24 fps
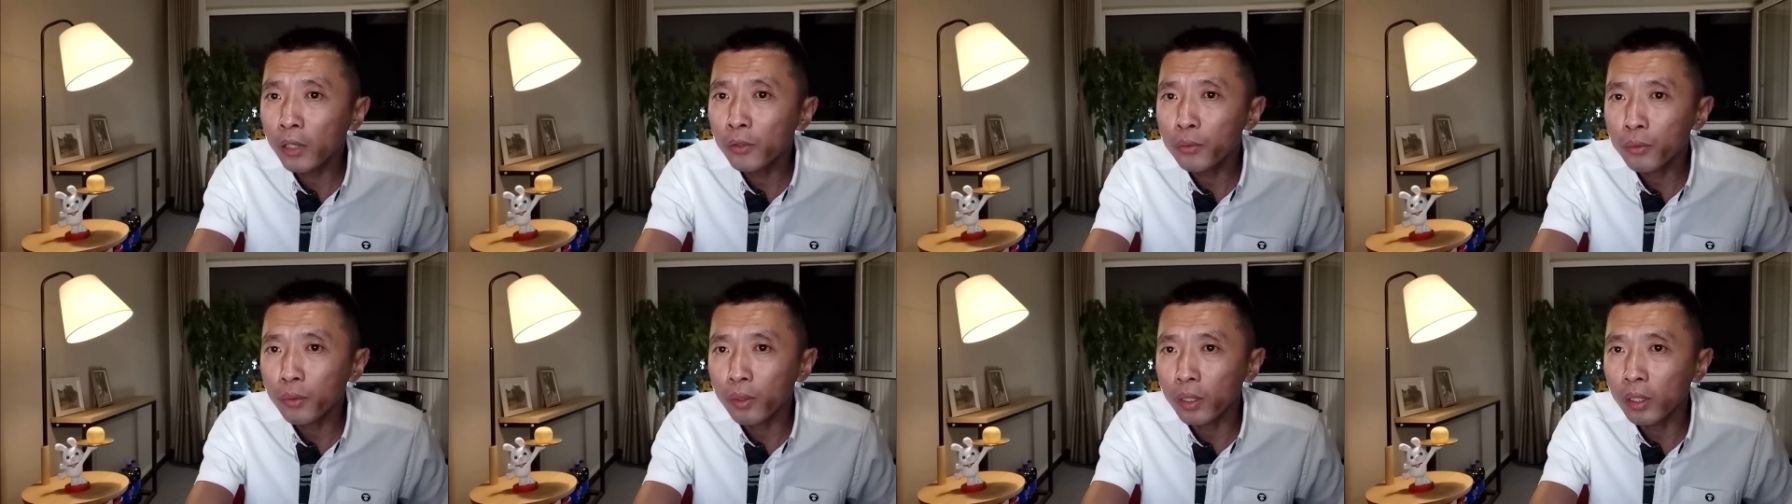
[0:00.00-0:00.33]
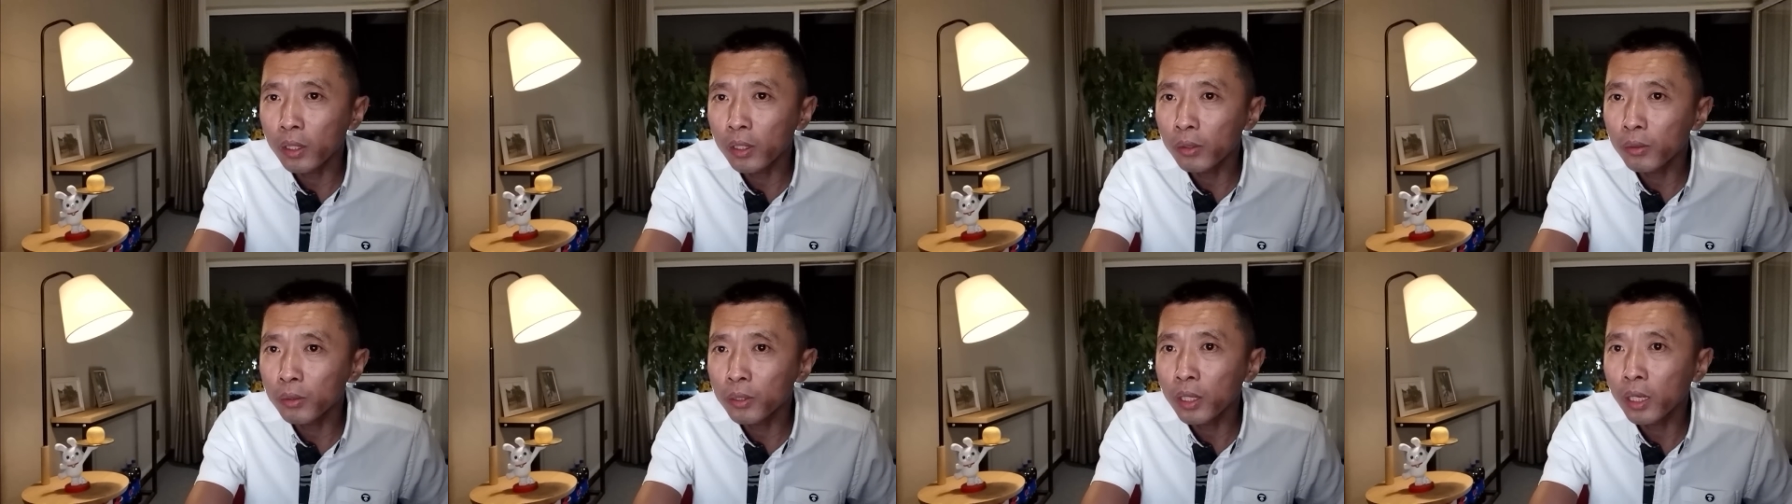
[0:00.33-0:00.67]
女儿
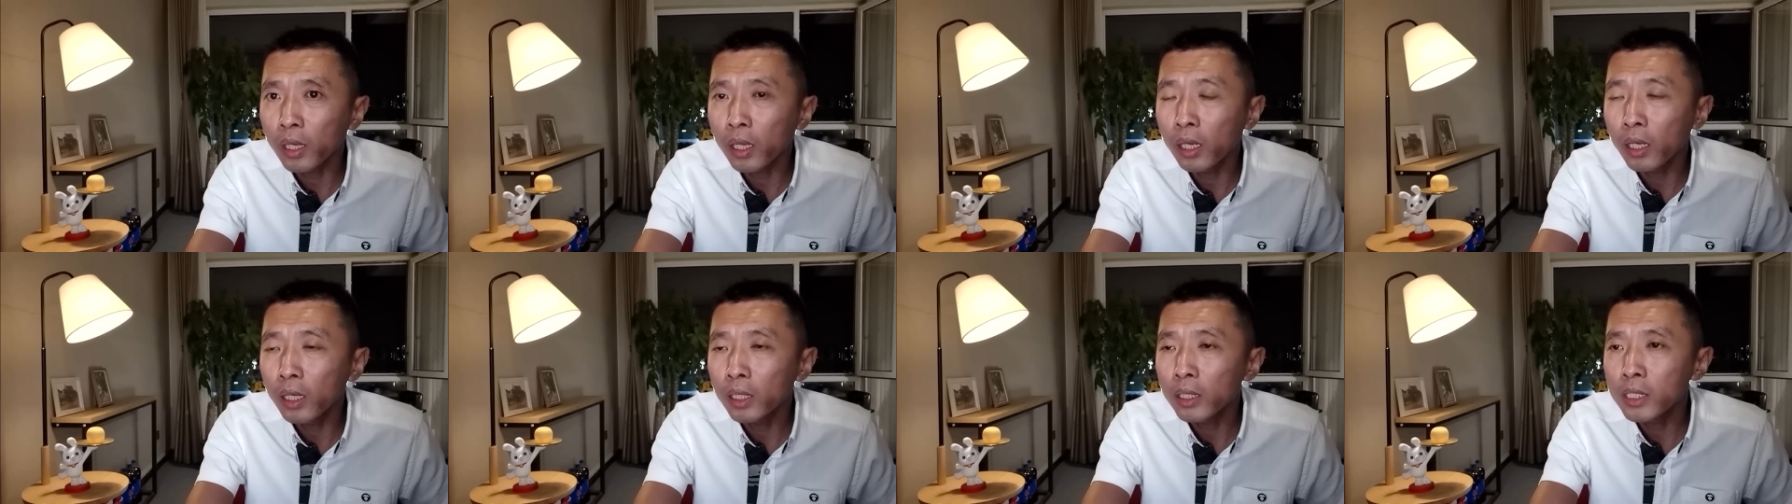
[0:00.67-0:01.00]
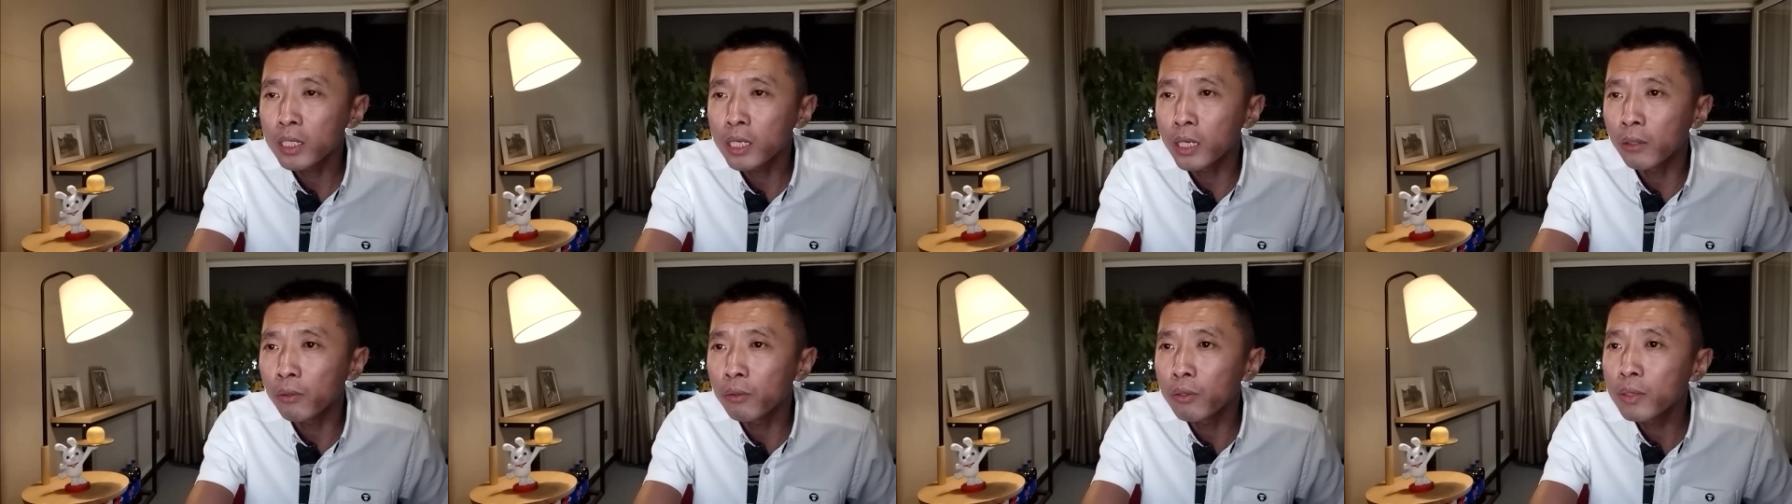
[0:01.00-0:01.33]
留下来
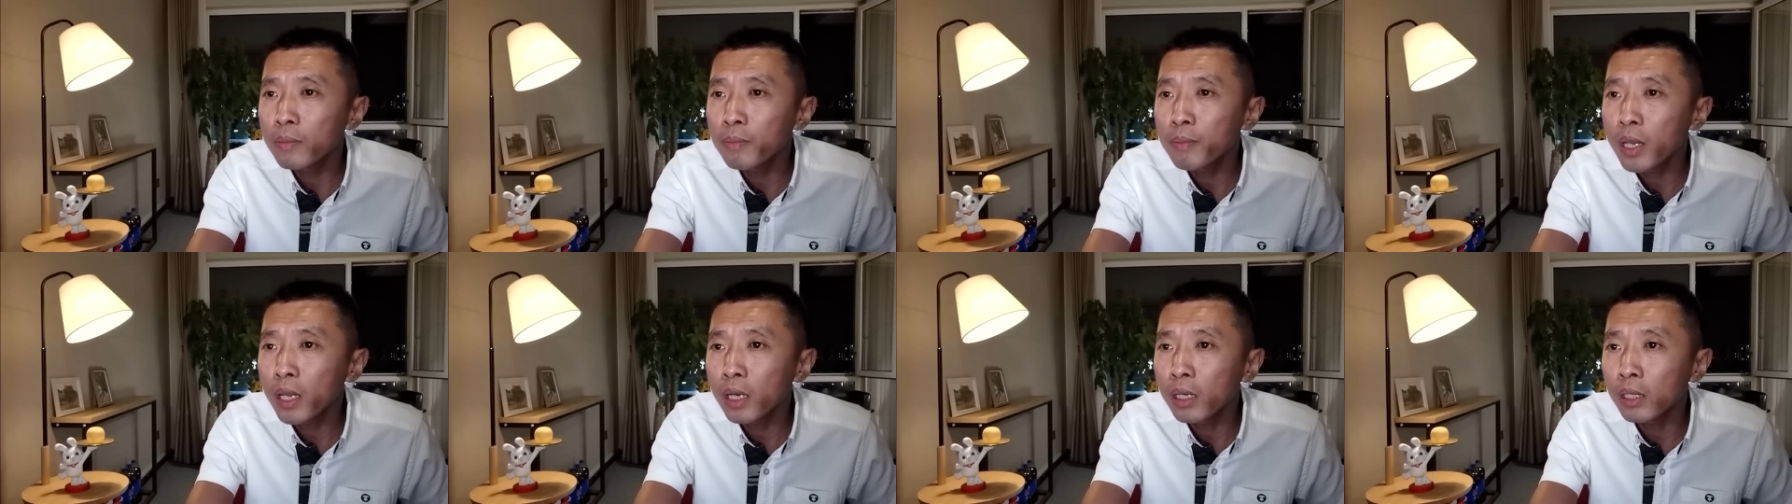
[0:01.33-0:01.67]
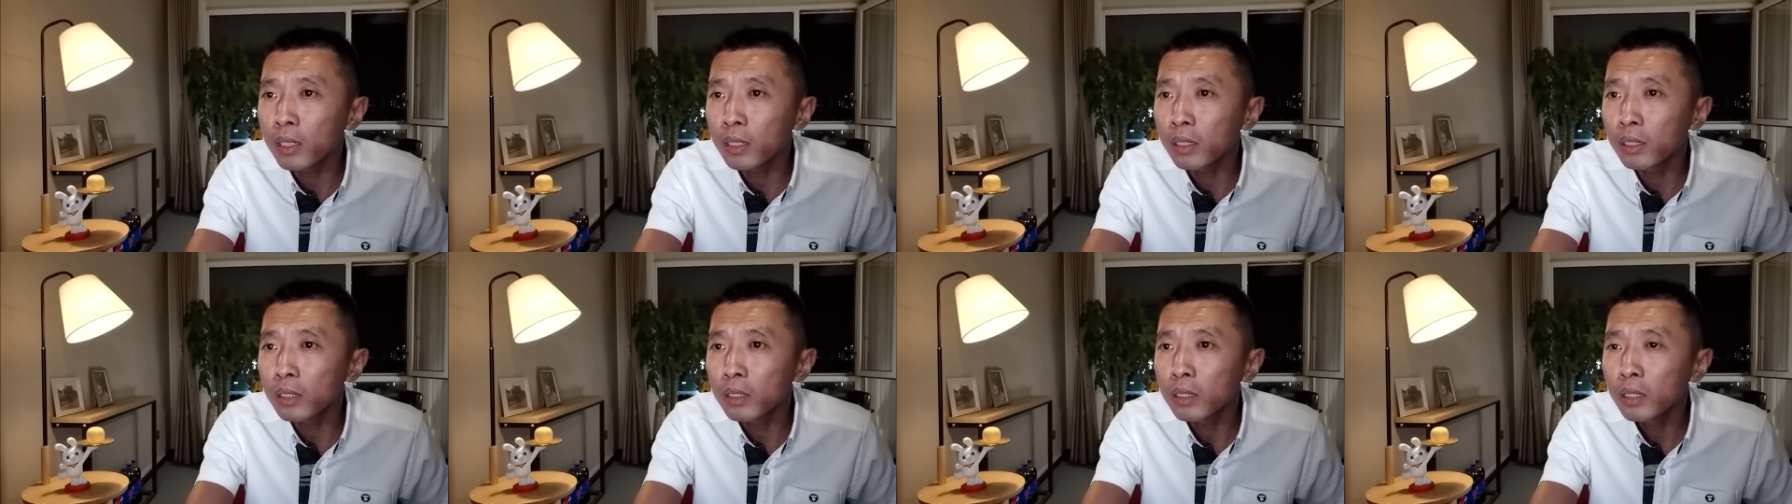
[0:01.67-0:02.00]
也会面
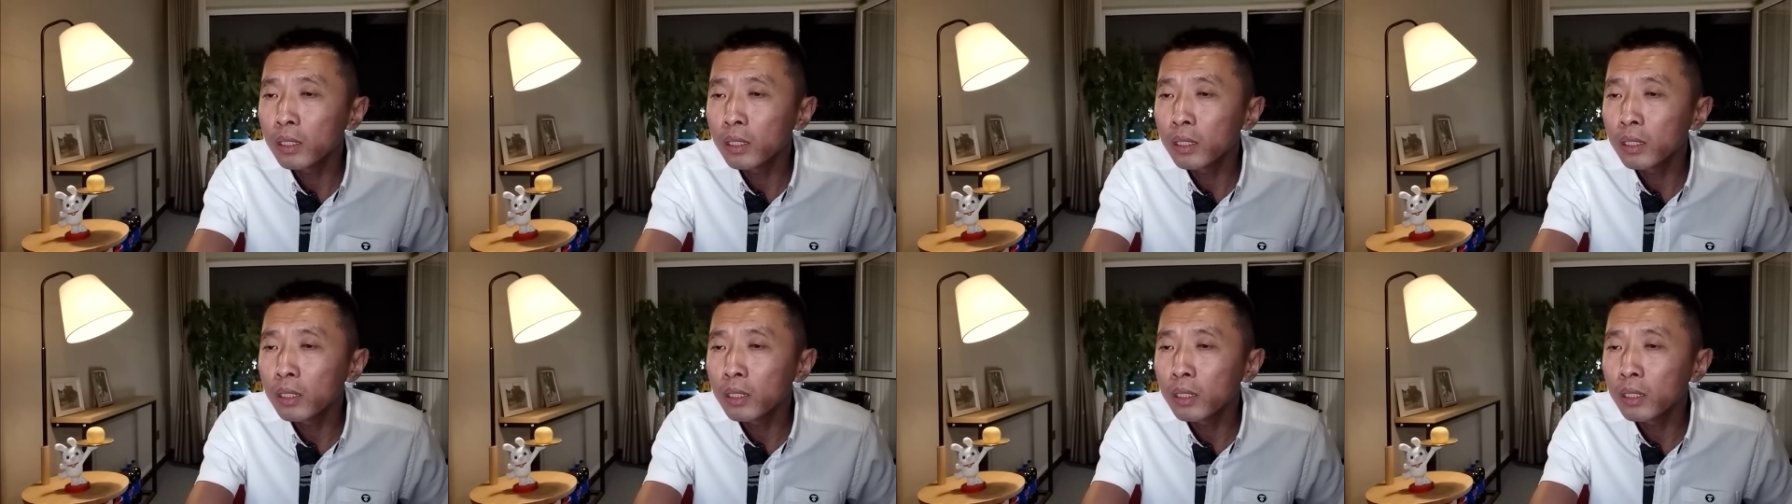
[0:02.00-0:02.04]
临